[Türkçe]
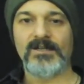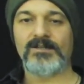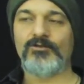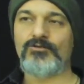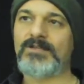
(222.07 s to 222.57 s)

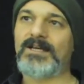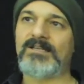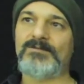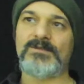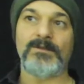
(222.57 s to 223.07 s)

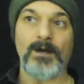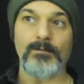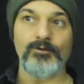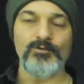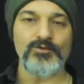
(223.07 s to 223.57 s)
gösterdiğimiz
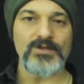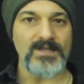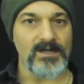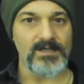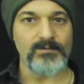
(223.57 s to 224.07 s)
tablomuza
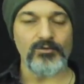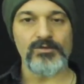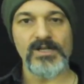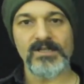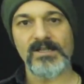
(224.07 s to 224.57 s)
sahip
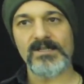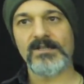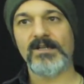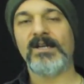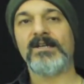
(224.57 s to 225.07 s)
olacaklar
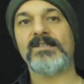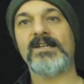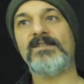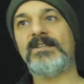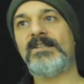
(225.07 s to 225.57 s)

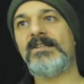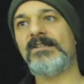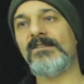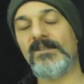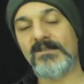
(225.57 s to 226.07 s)

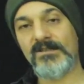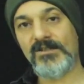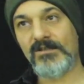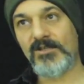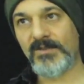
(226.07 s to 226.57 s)
kendilerinin nasıl
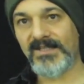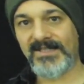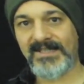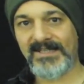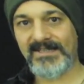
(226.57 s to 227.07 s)
çalışmaları
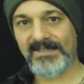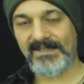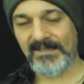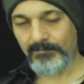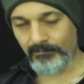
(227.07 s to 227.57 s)

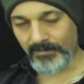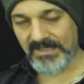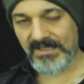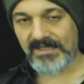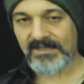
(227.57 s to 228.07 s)
gerektiğini
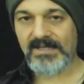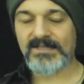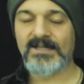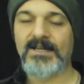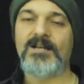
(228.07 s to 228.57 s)
bilecekler.
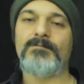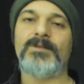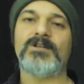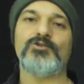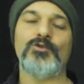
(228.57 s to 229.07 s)

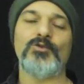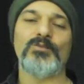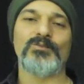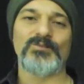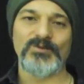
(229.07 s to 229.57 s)
Metronom
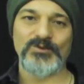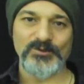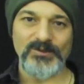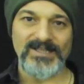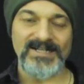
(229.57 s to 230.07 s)

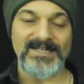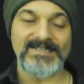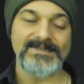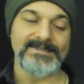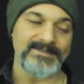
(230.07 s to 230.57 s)

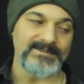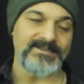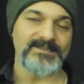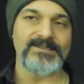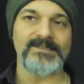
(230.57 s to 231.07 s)
kullanarak nasıl
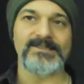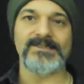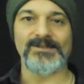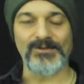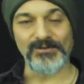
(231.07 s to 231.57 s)
çalışılır
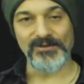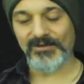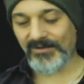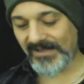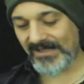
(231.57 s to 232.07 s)
onu
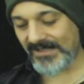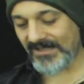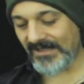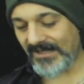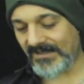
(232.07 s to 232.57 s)

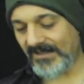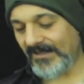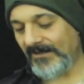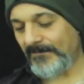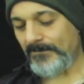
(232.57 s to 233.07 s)
öğrenecekler.
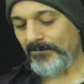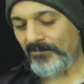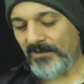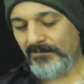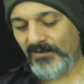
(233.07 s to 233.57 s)

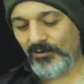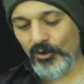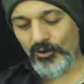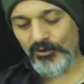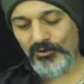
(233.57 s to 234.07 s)

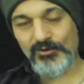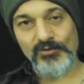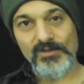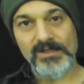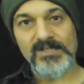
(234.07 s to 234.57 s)

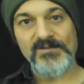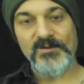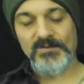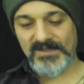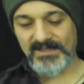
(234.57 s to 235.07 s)
Dördüncü
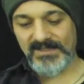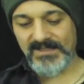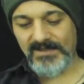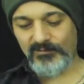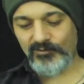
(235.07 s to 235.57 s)
çalışmamızda
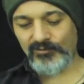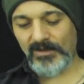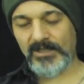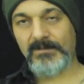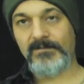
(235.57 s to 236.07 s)
ise bu
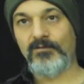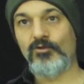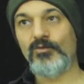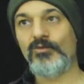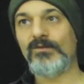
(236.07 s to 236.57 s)
takip
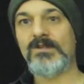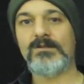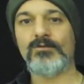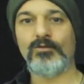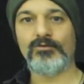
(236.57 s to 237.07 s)
formu
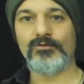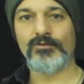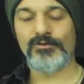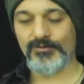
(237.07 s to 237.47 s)
nasıl doldurulur?